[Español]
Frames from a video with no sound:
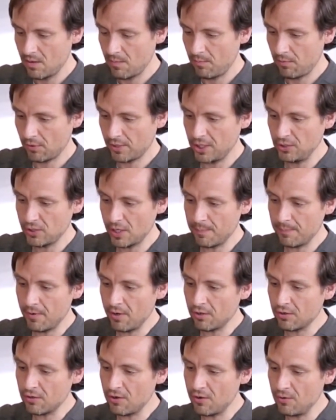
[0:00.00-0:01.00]
Poquito a
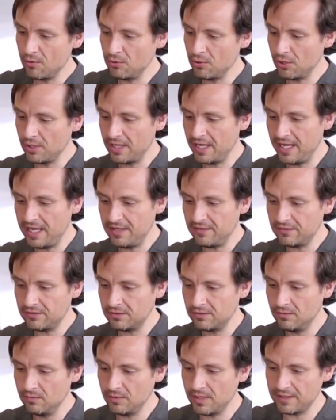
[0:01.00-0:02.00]
poco, uno de es,
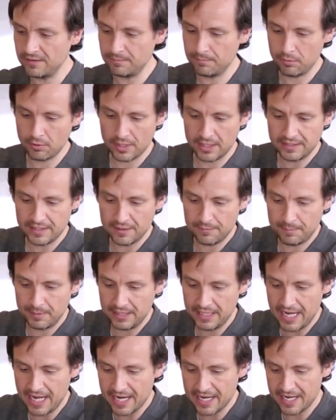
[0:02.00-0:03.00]
unas poquita
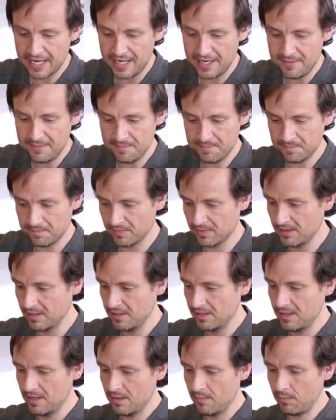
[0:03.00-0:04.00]
espinaca,
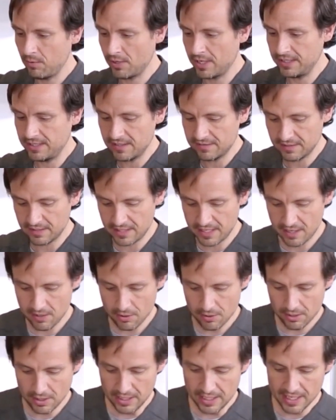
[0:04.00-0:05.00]
poquita
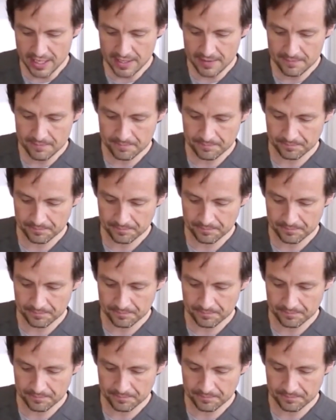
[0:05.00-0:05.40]
zanahoria,